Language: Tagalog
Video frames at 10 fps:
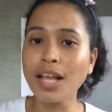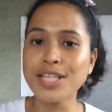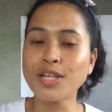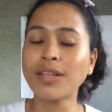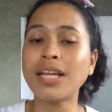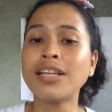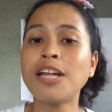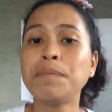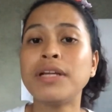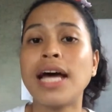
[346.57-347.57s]
So,
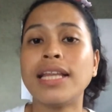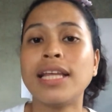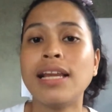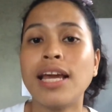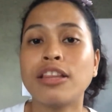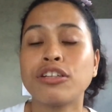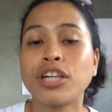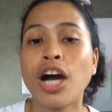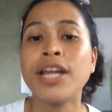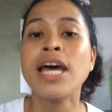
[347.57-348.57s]
tingnan po natin later
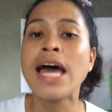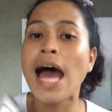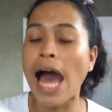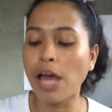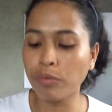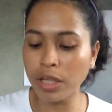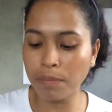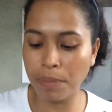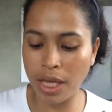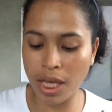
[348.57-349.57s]
on. I
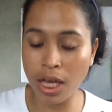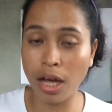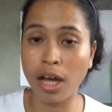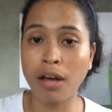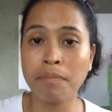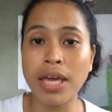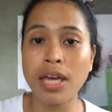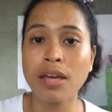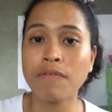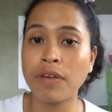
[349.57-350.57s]
will be uh,
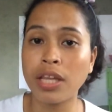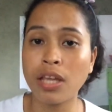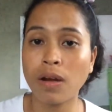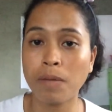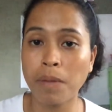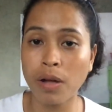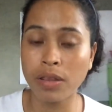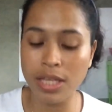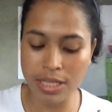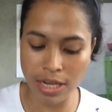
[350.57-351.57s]
making a video
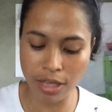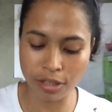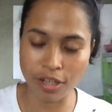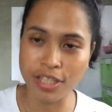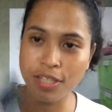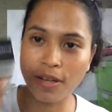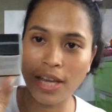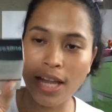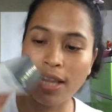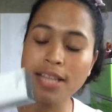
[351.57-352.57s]
about this later on. So,
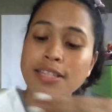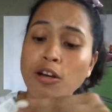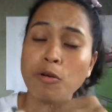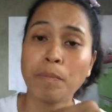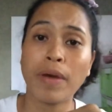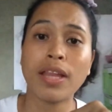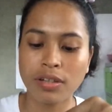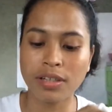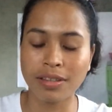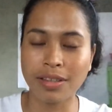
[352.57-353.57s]
ayan. Let's
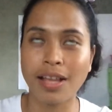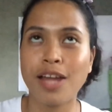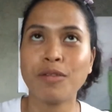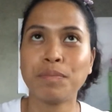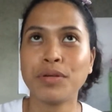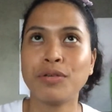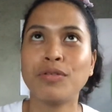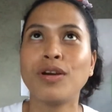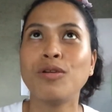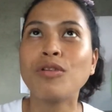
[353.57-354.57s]
open ano po
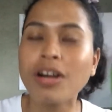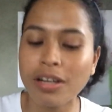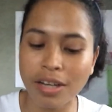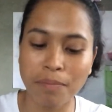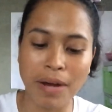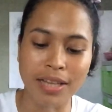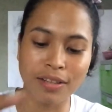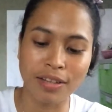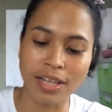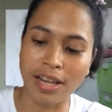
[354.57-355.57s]
yung look ng
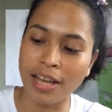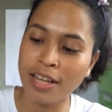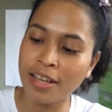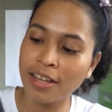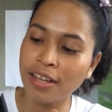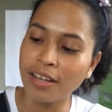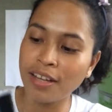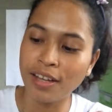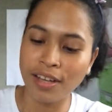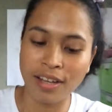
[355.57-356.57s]
bottle nila.
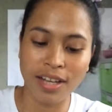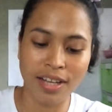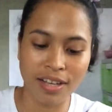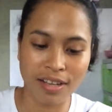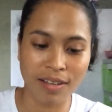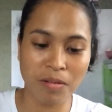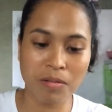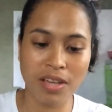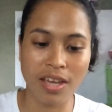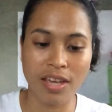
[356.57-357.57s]

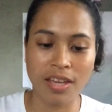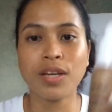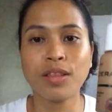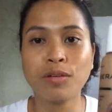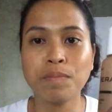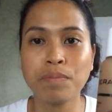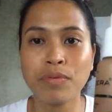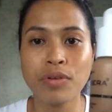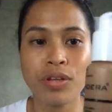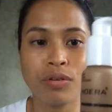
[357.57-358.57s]
Okay. Ito
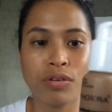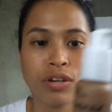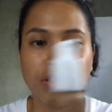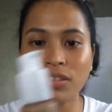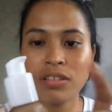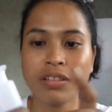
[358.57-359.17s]
po yun.